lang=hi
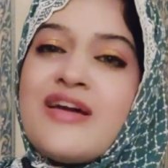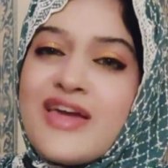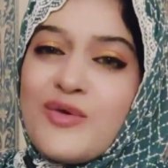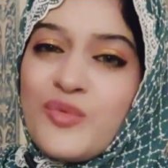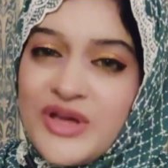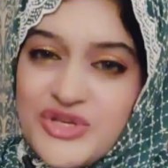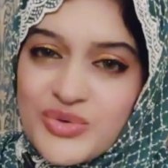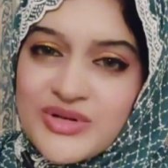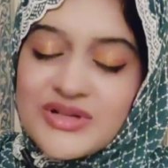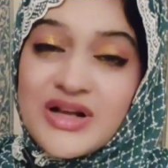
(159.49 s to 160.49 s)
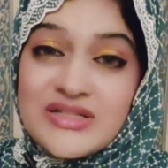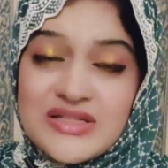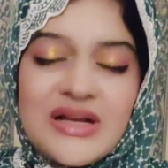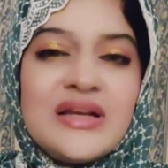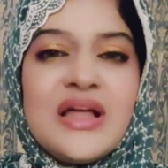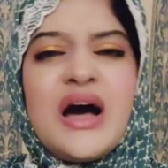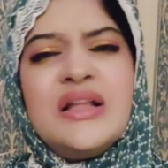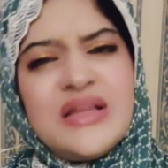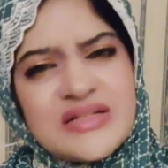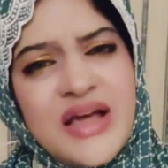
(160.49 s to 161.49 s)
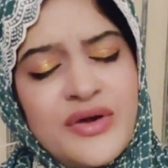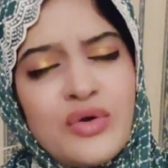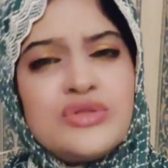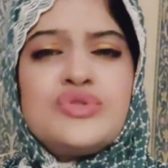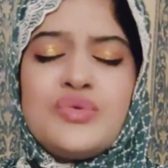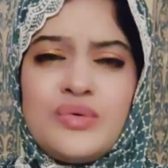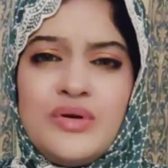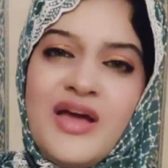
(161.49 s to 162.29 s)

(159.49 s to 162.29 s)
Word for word: कि वी शुड कंसल्ट द अदर साइड ऑल्सो